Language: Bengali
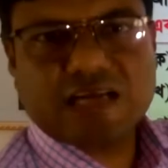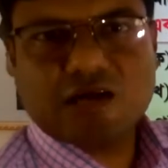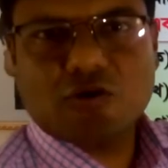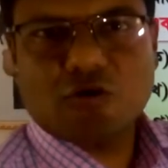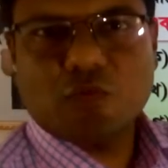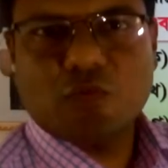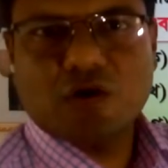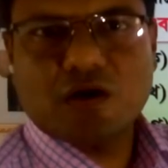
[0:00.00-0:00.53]
এক
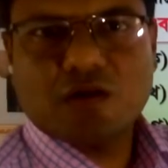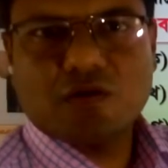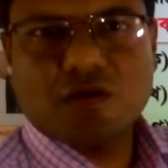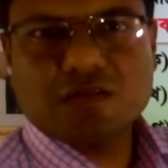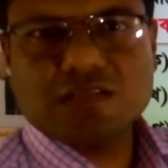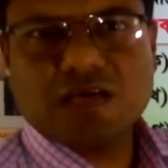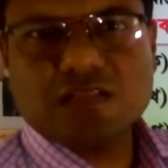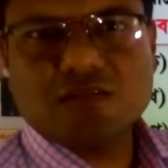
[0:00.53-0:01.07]
টাকা অবহার
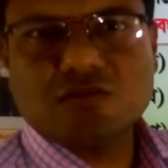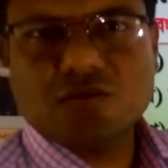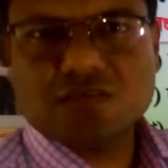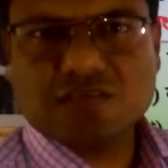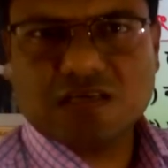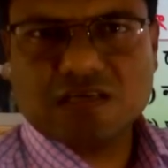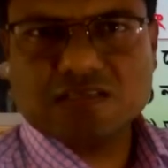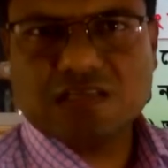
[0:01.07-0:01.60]
অর্থাৎ
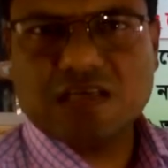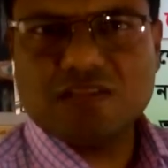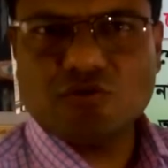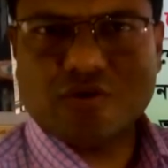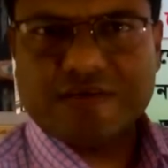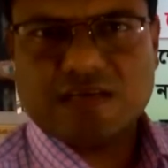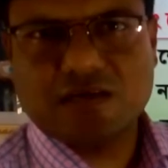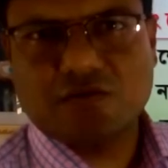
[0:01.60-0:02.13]
দশ টাকা শেয়ার
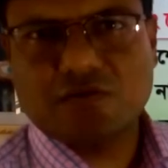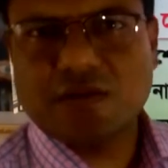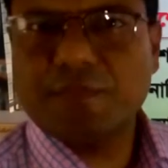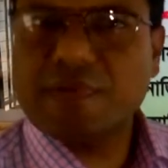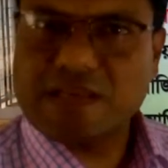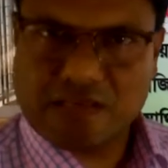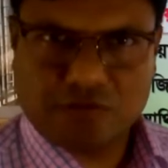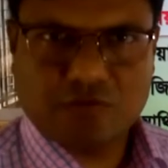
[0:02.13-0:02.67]
নয় টাকা করে
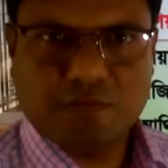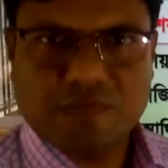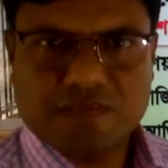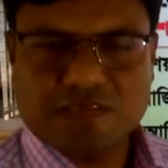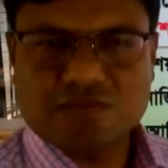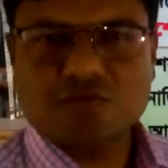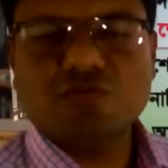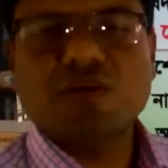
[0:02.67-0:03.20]
বিক্রি করবে
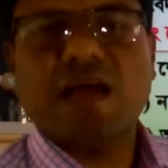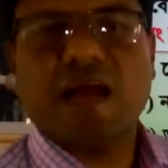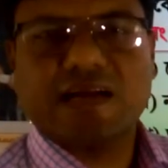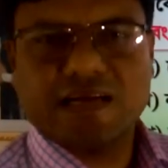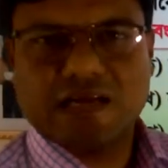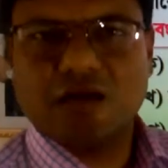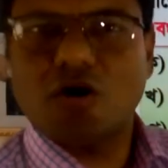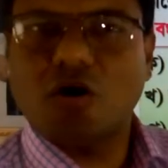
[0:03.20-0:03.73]
সেজন্য
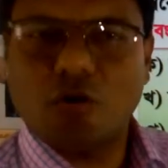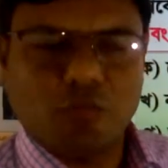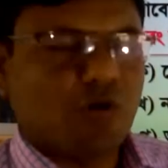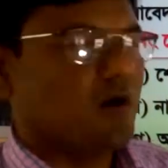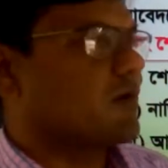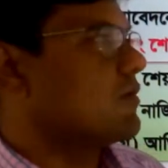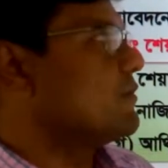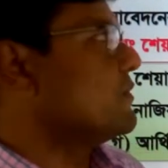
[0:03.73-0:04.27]
এক টাকা অবহার